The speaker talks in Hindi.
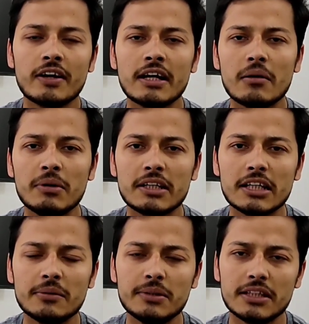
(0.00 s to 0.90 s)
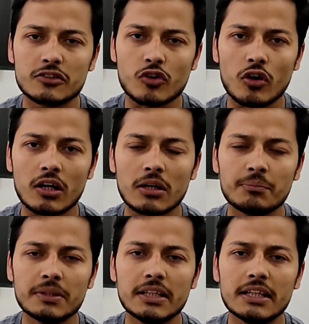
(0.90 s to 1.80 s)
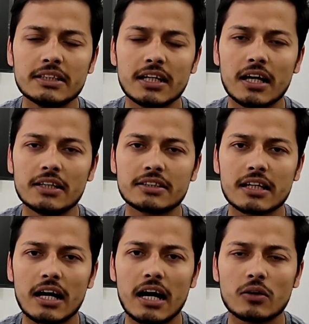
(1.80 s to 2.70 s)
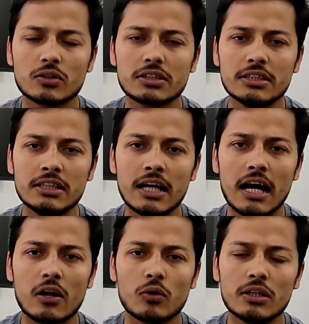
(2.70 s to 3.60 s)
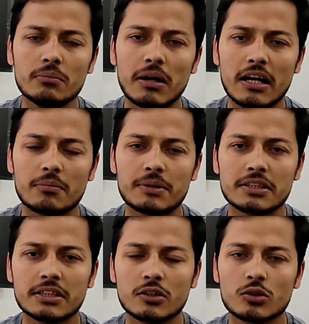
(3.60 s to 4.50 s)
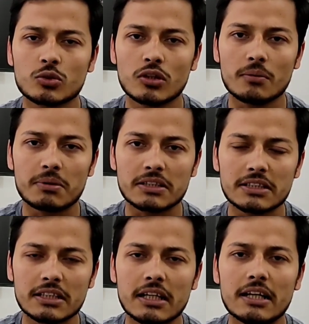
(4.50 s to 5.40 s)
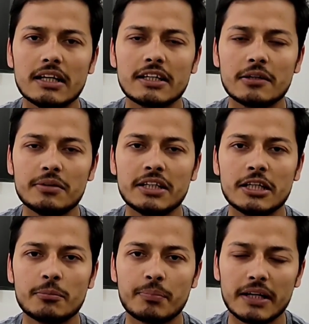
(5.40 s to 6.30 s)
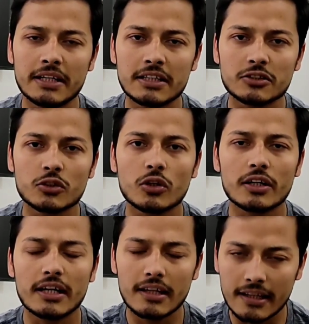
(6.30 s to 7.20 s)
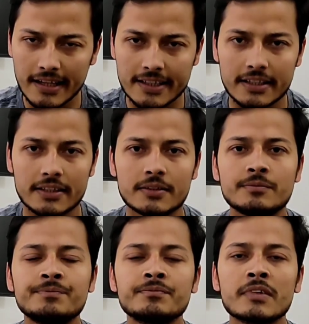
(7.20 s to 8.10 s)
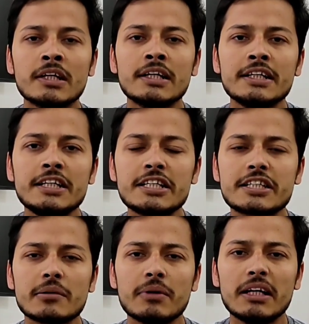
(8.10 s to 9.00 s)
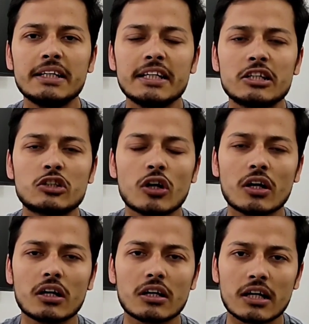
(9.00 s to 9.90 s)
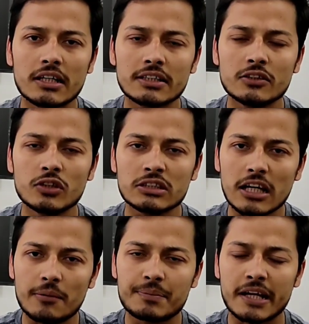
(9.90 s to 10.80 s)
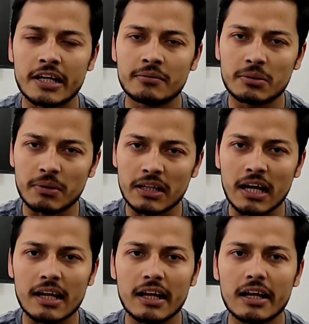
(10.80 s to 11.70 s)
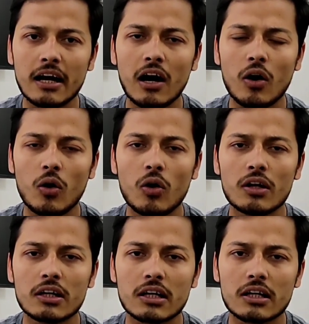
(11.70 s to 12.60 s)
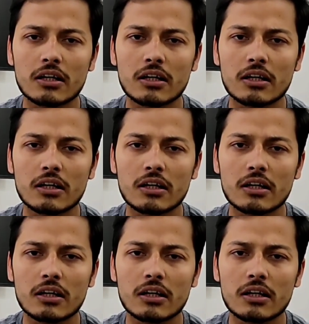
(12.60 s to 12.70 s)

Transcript: फंडामेंटली भी ये स्ट्रॉन्ग कंपनी है जहां इसका आर ओ सी आर ओ बारह परसेंट और सोलह परसेंट का है डिविडेंड पेइंग स्टॉक है लेकिन इस समय ये स्टॉक कंटिन्यूस अब ट्रेंड में बना रहेगा और